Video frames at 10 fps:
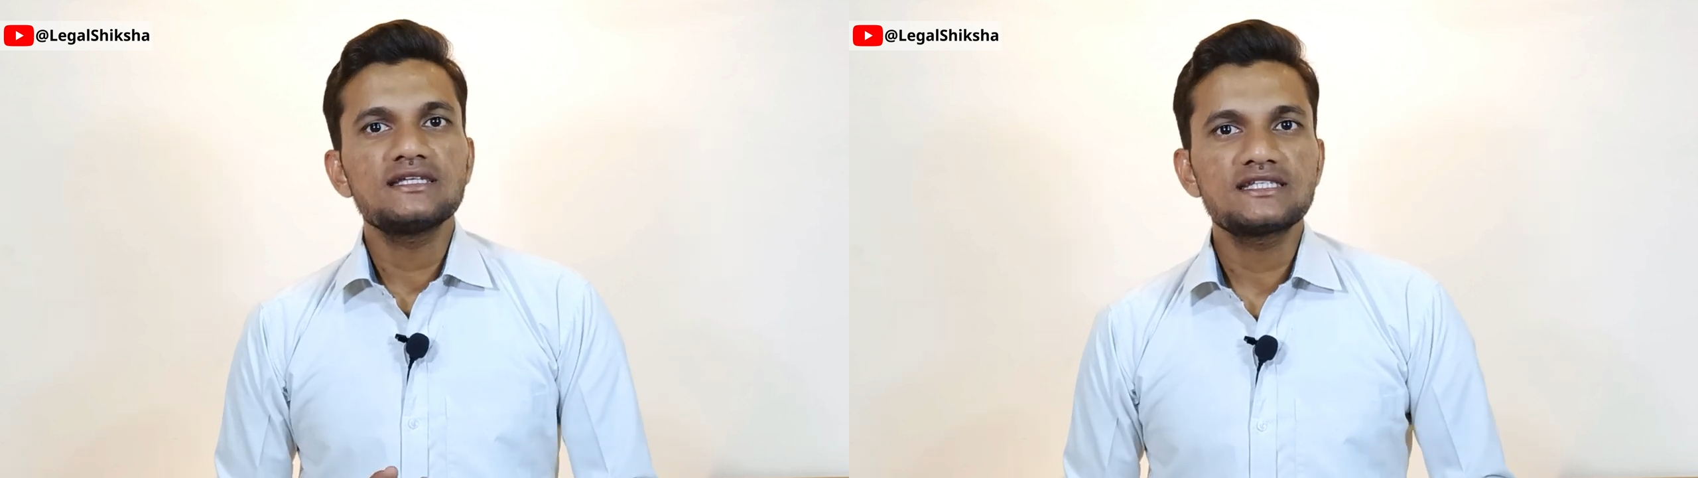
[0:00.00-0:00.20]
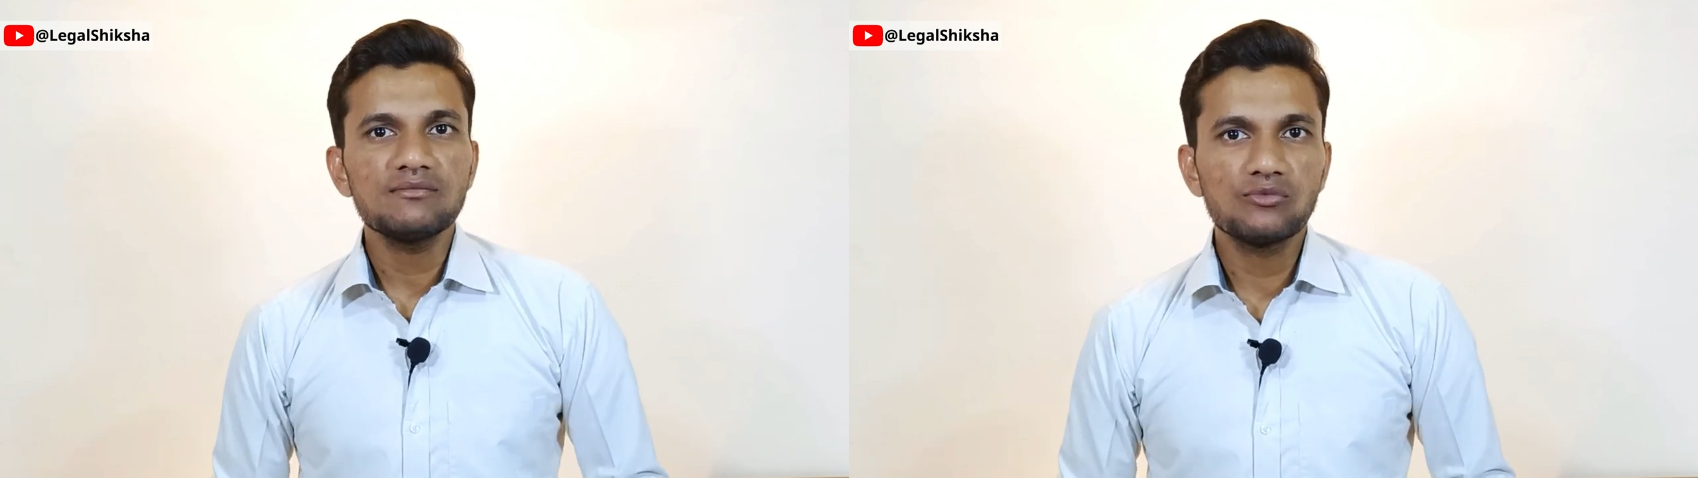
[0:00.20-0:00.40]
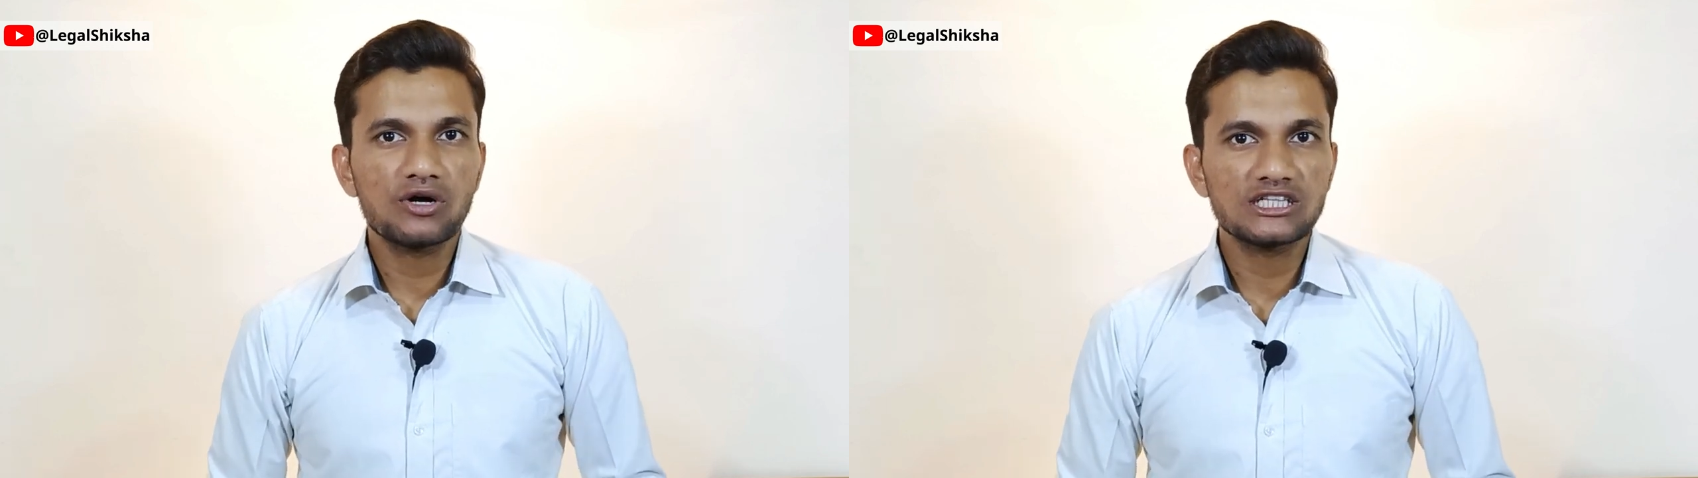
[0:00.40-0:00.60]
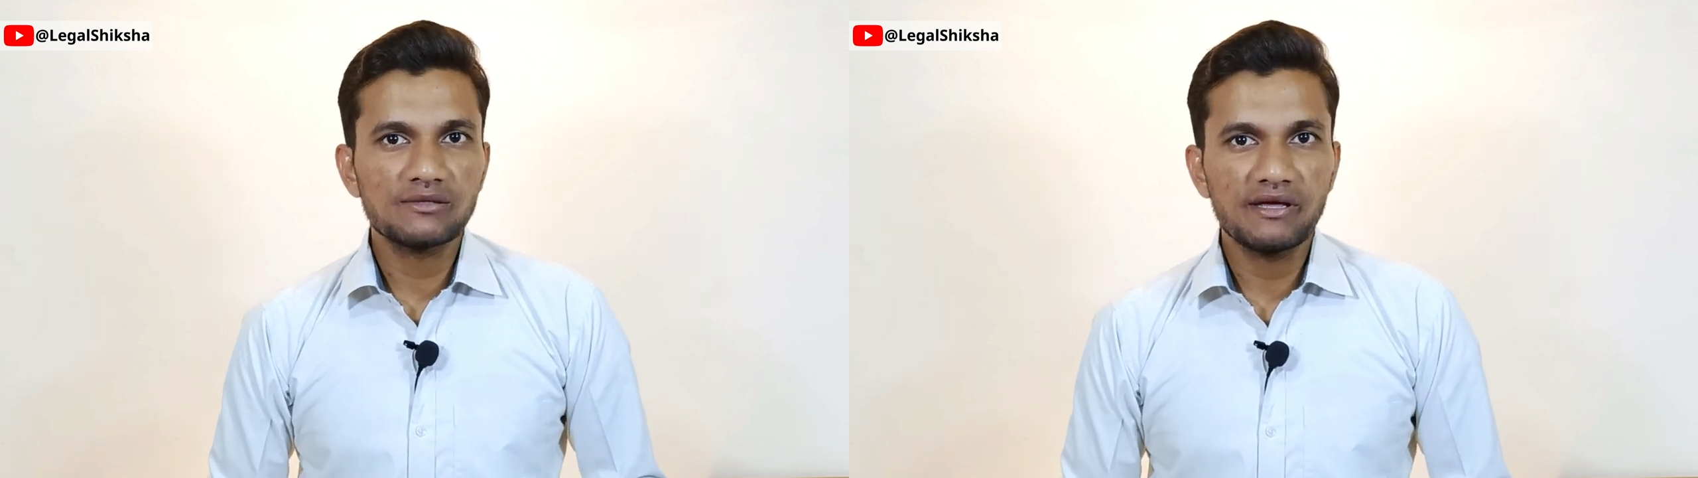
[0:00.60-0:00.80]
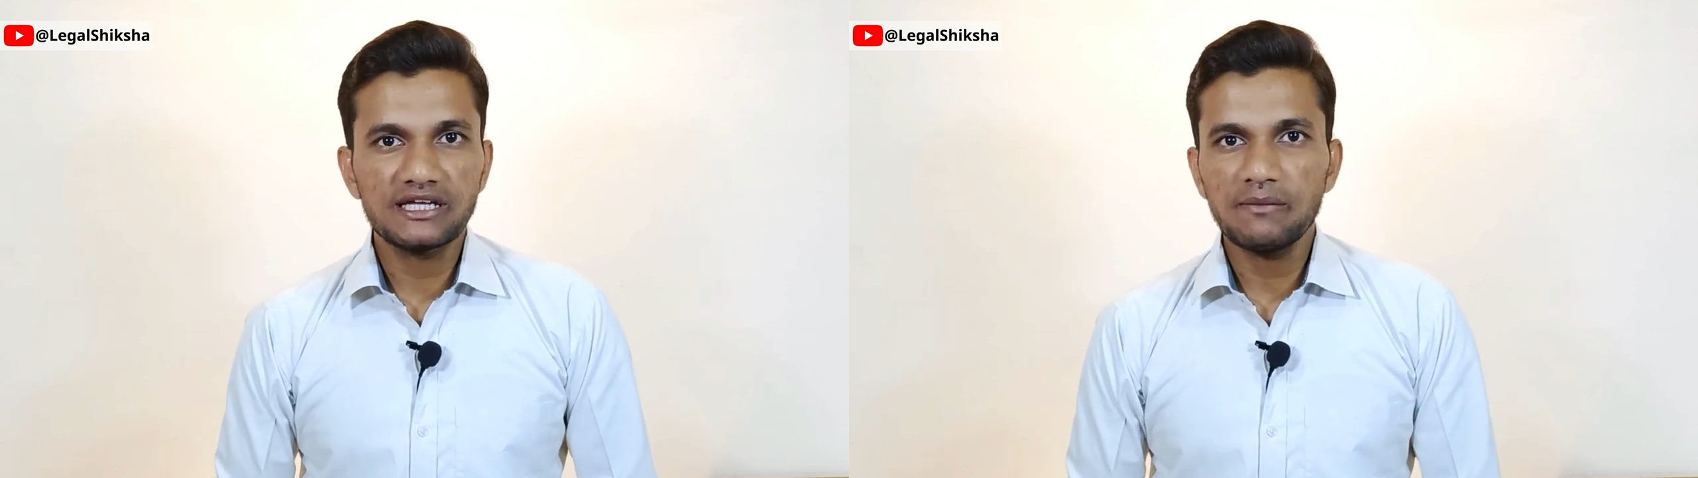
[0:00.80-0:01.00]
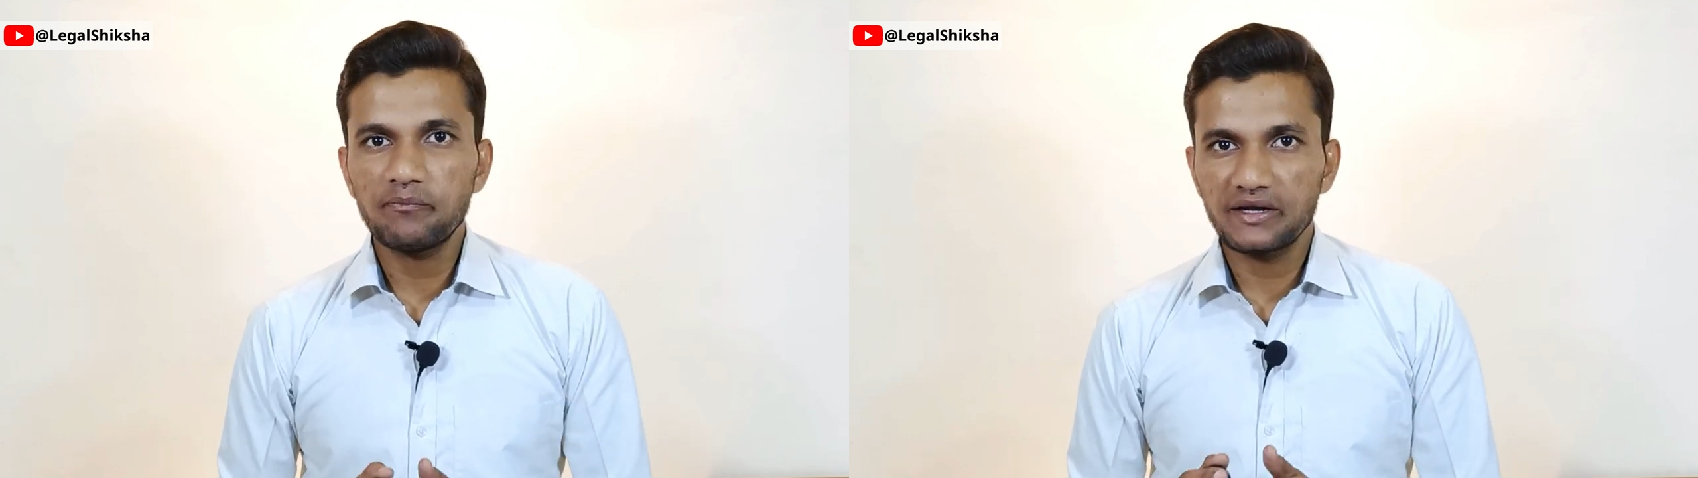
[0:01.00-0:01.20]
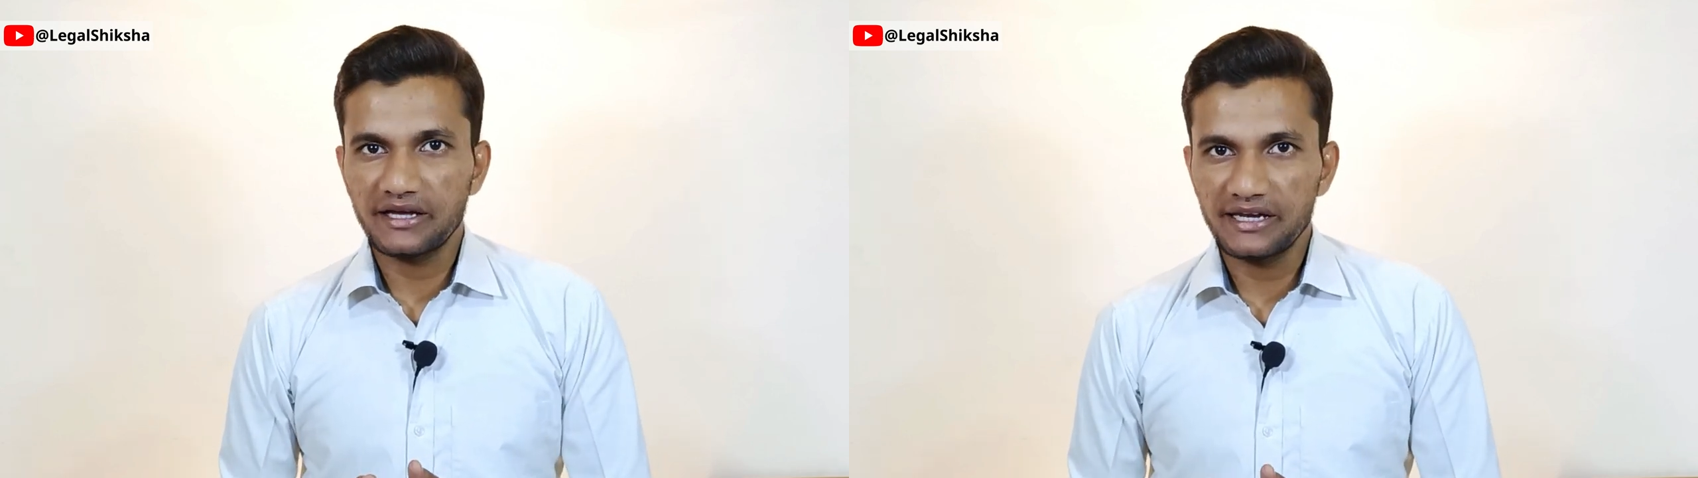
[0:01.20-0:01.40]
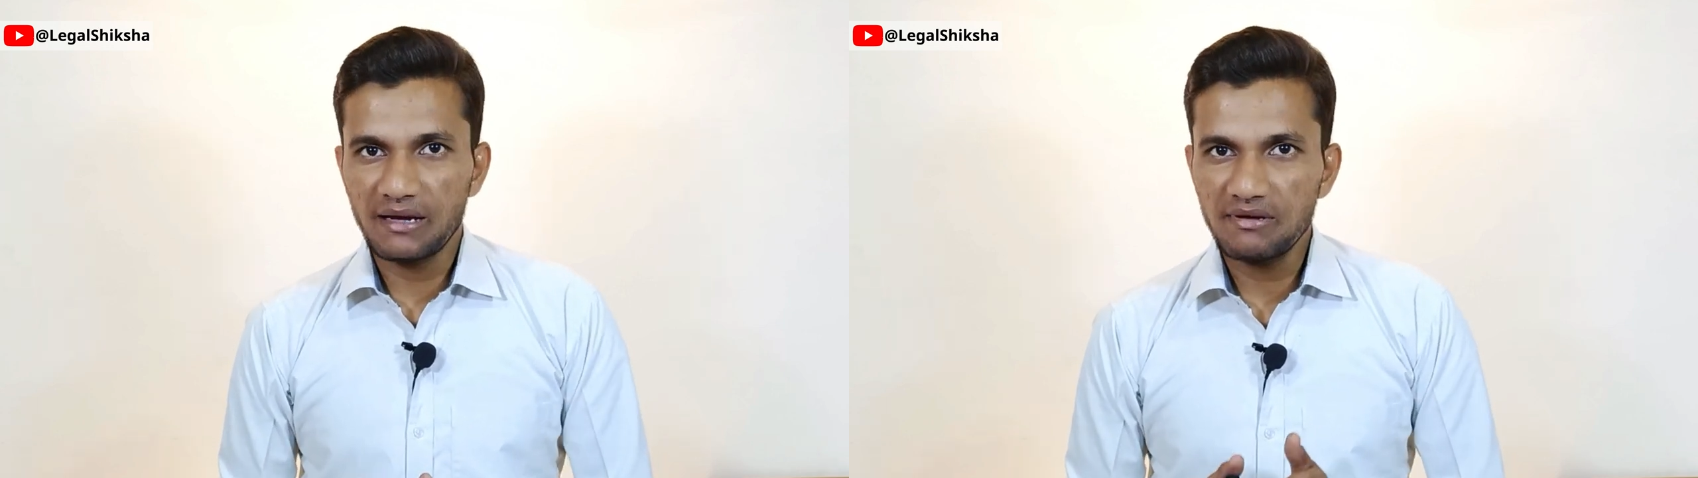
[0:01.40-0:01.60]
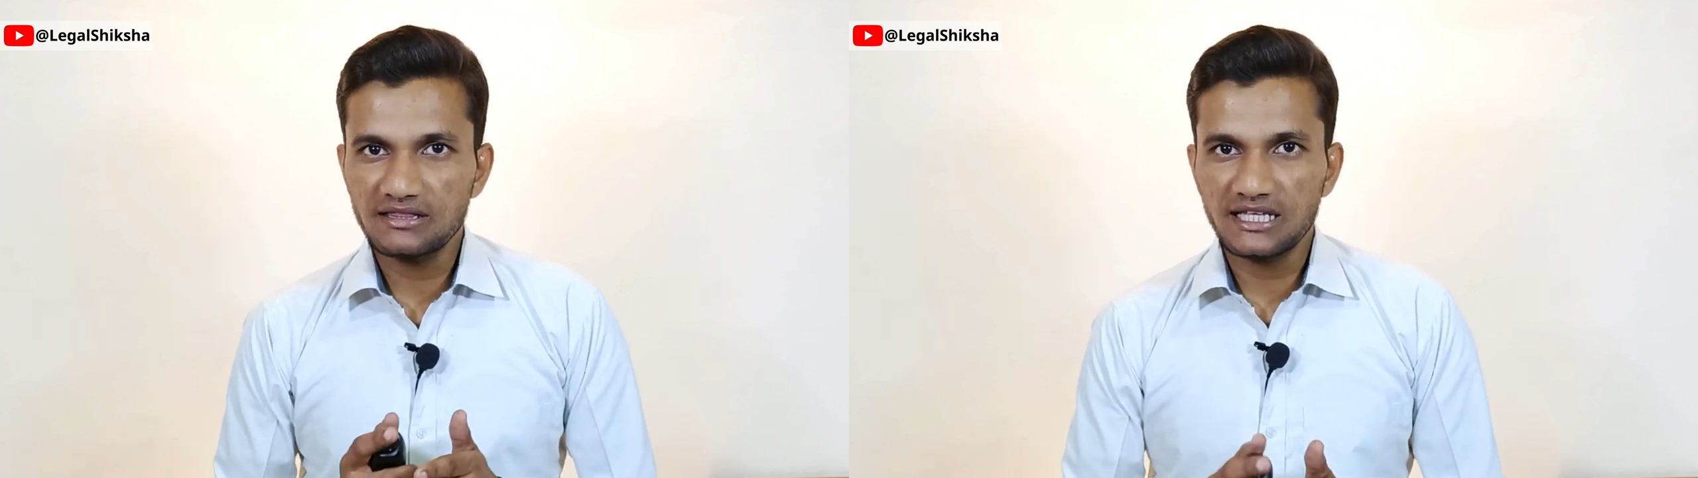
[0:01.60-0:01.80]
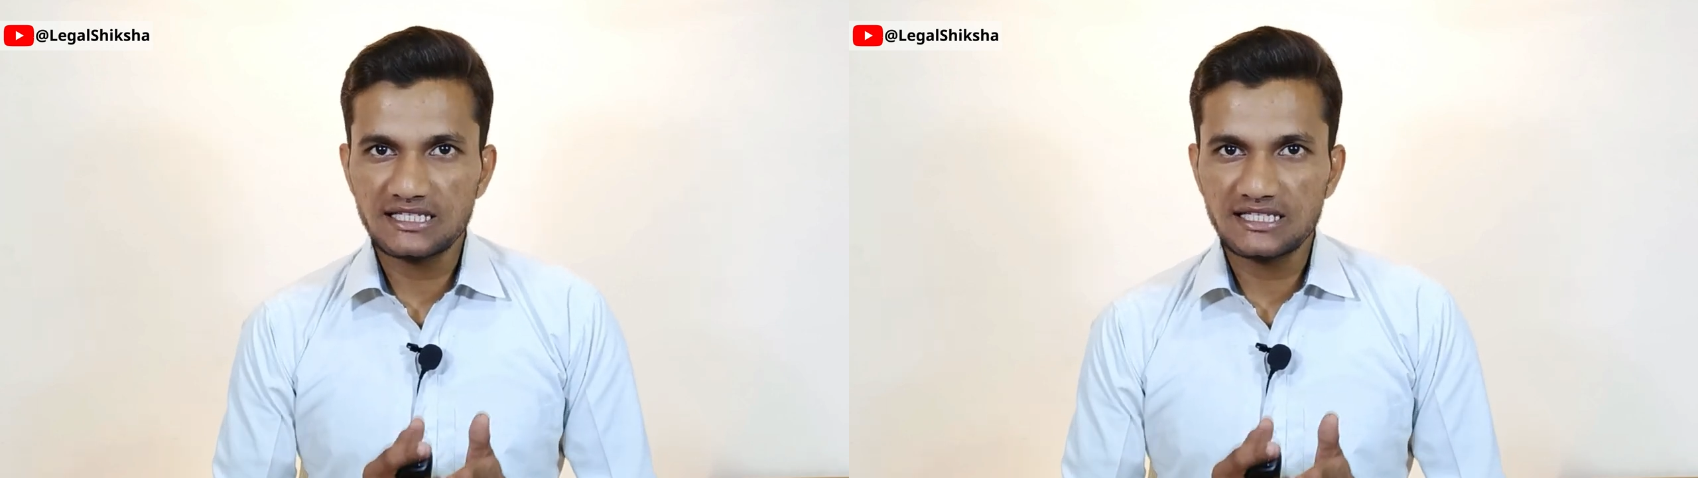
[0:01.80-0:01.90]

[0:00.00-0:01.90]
इससे मुकदमे की प्रक्रिया में